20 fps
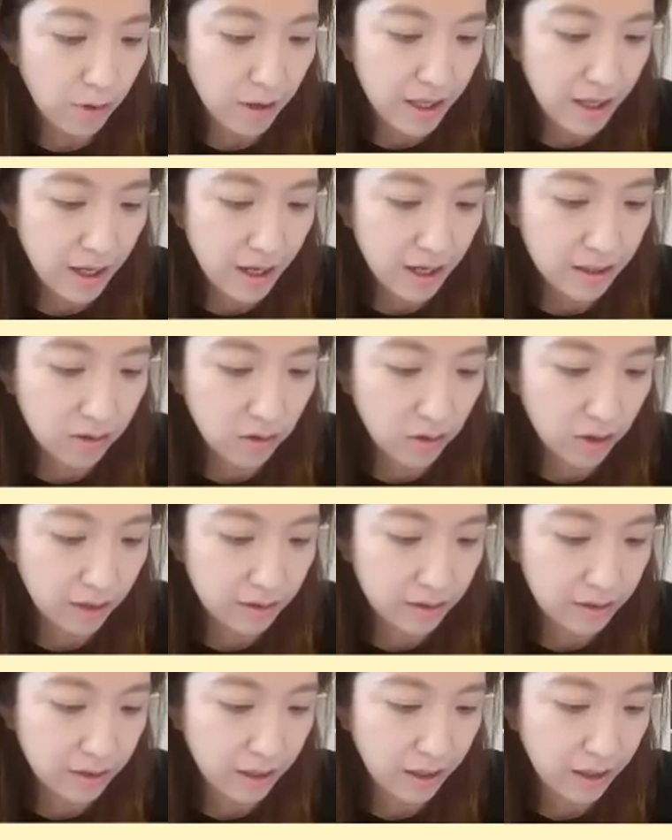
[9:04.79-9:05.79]
뭐뭐 해야 할
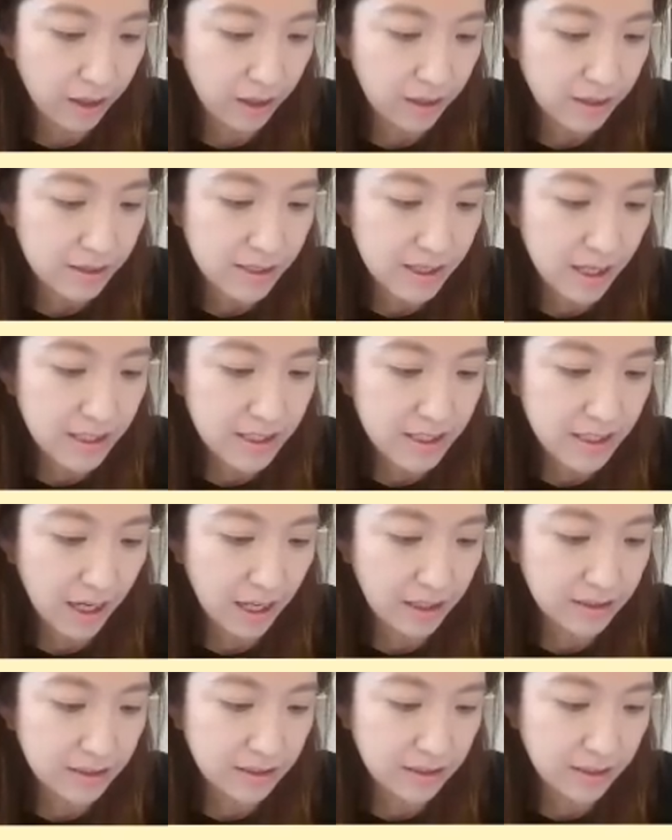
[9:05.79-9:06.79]
것 같아.
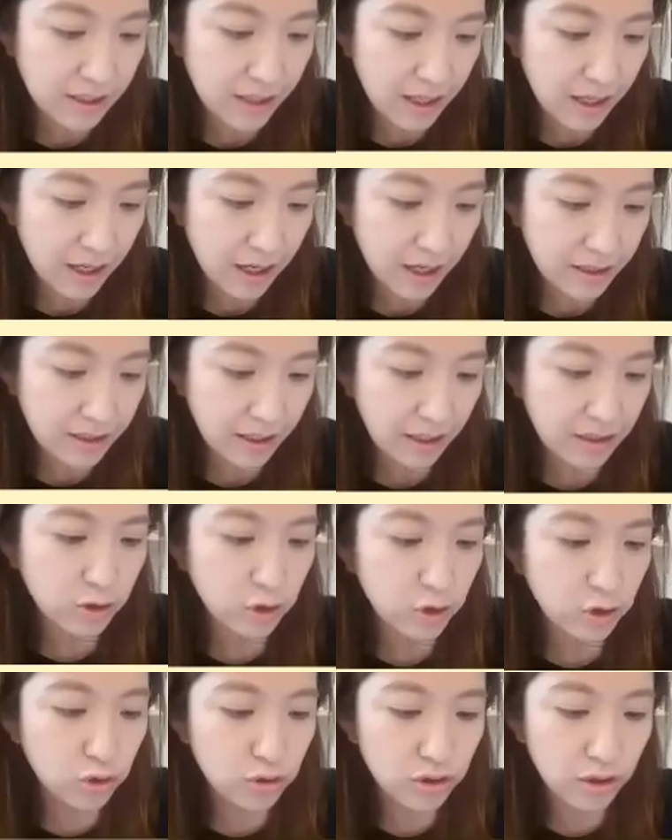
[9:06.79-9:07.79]
세지 않은 해야
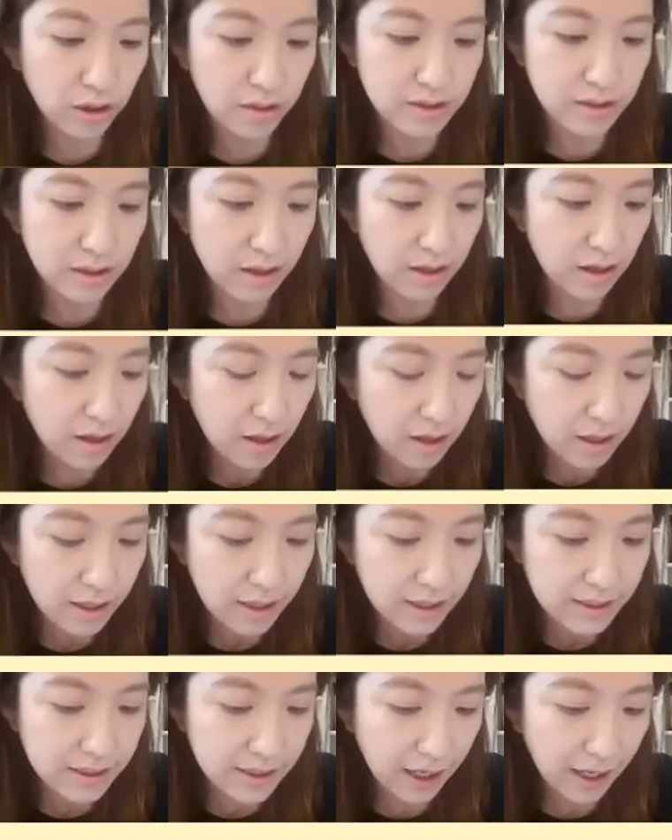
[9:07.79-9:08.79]
한다는 should였어요.
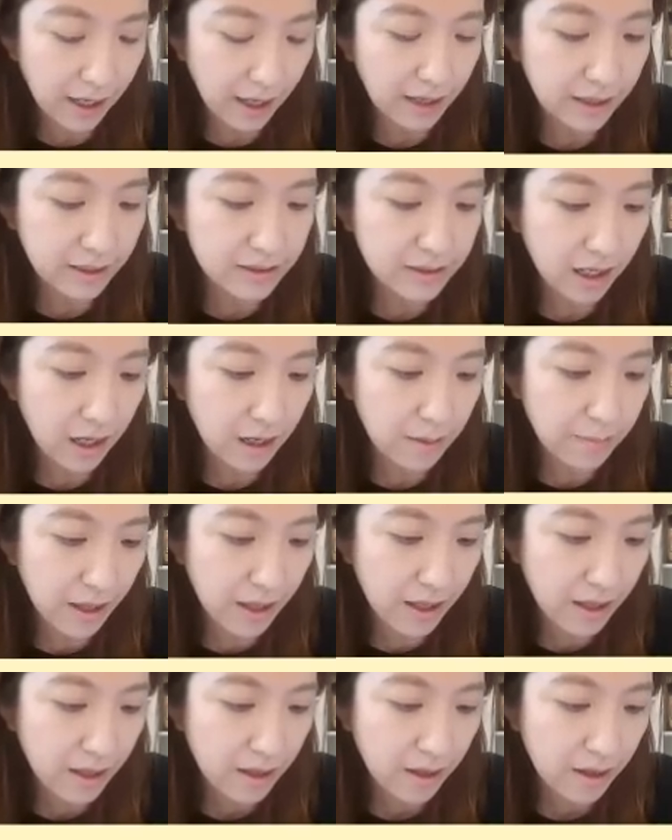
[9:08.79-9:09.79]
자, 그
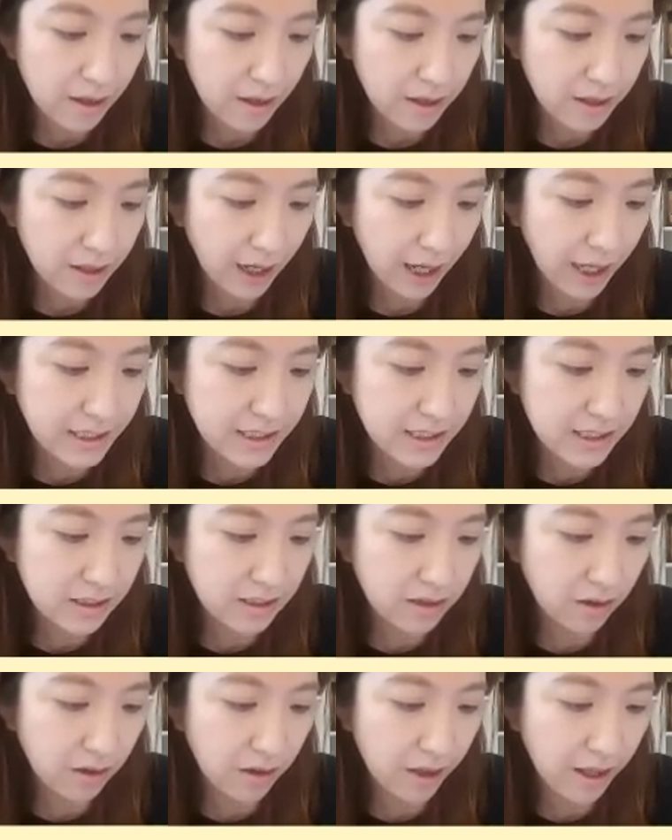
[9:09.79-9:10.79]
다음에
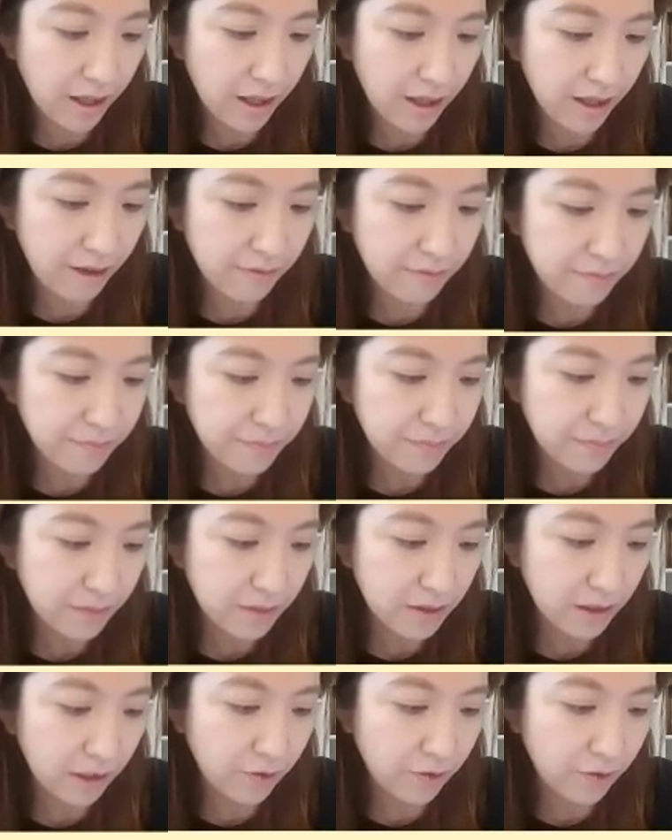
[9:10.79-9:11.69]
가지는 거 have,